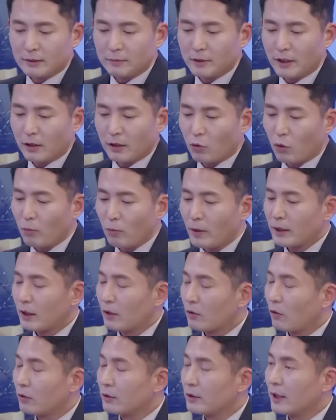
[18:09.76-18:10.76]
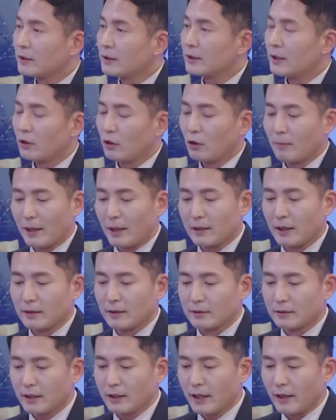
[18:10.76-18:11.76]
20일에 코바나 컨텐츠에서
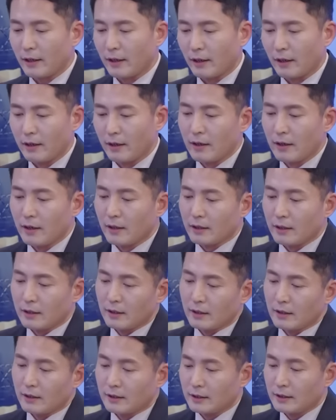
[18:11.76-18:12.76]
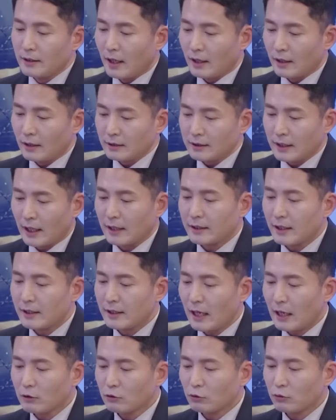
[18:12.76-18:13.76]
만나는데 이날
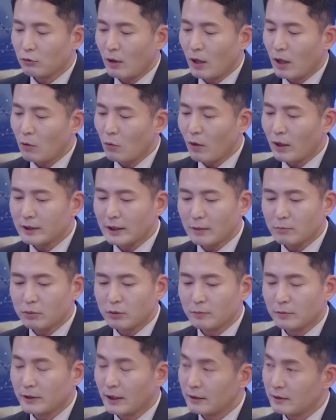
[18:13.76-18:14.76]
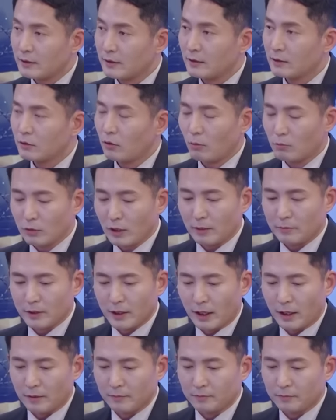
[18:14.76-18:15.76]
샤넬 향수와 화장품 세트를
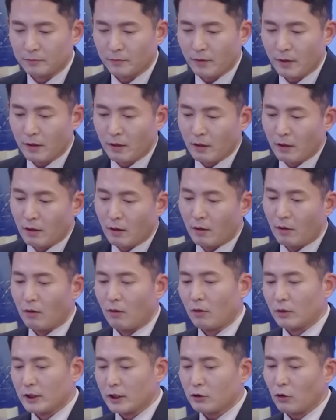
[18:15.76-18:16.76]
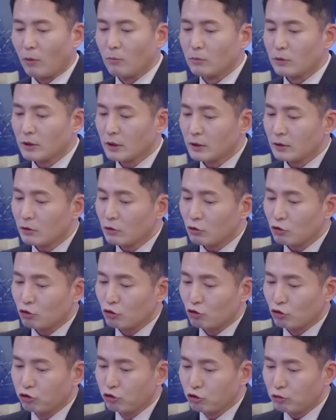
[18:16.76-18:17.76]
선물합니다. 어, 이 선물은
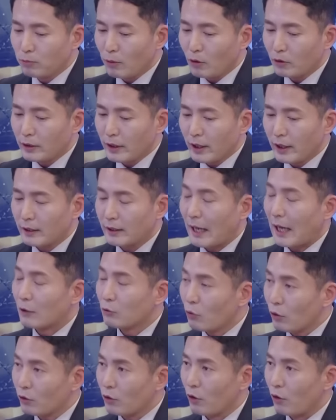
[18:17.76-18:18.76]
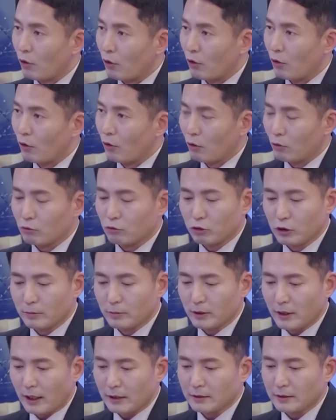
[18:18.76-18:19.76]
두 번에 나눠서 어,
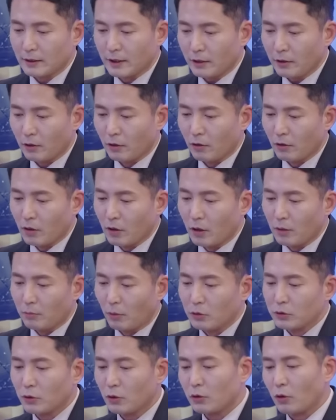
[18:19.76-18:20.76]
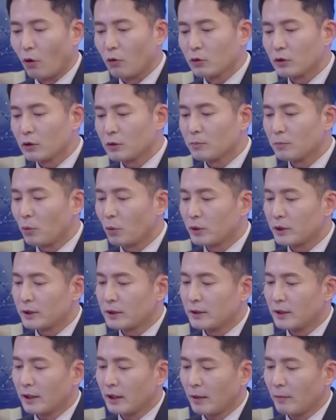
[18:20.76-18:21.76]
구입을 하는데요. 예. 먼저 영등포
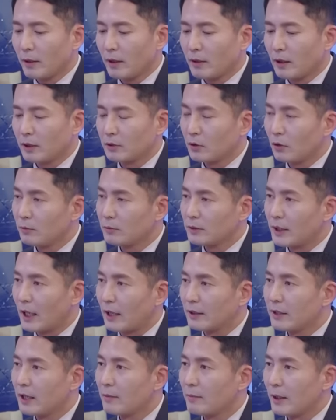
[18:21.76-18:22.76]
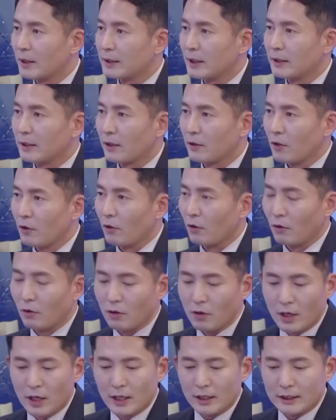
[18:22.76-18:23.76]
신세계백화점 샤넬 매장에서
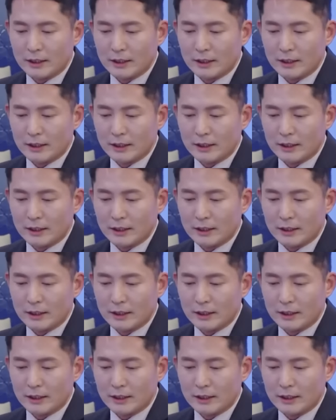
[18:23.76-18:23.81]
